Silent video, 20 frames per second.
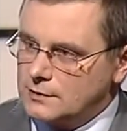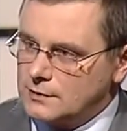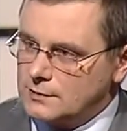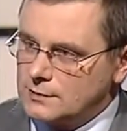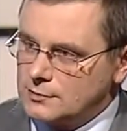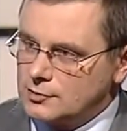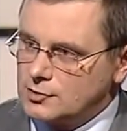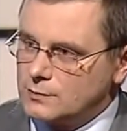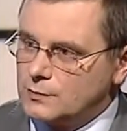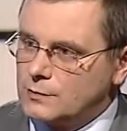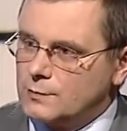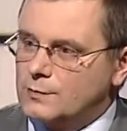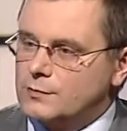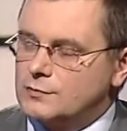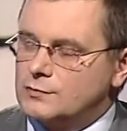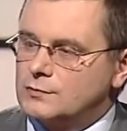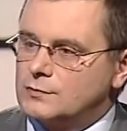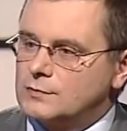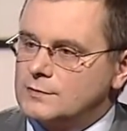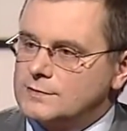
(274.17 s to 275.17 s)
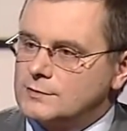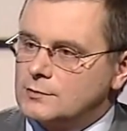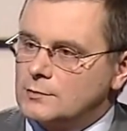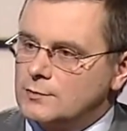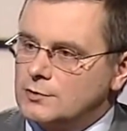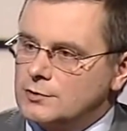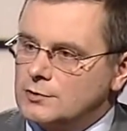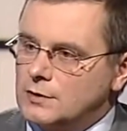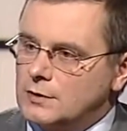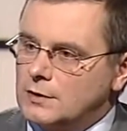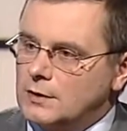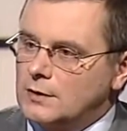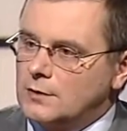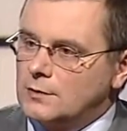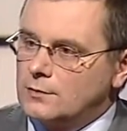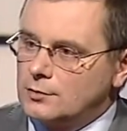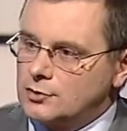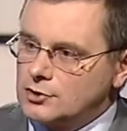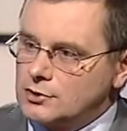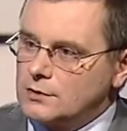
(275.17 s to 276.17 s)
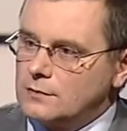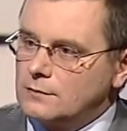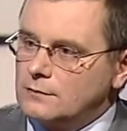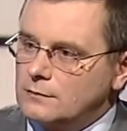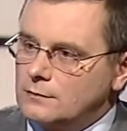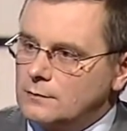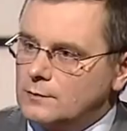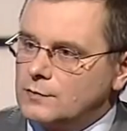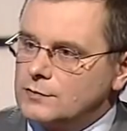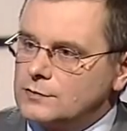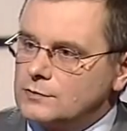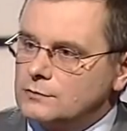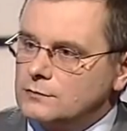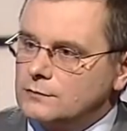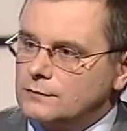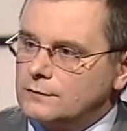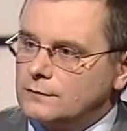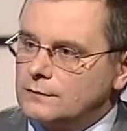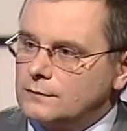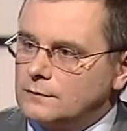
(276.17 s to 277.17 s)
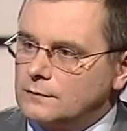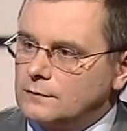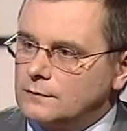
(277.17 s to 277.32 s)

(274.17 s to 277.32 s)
No, żeby po prostu to zrobić, to trzeba po prostu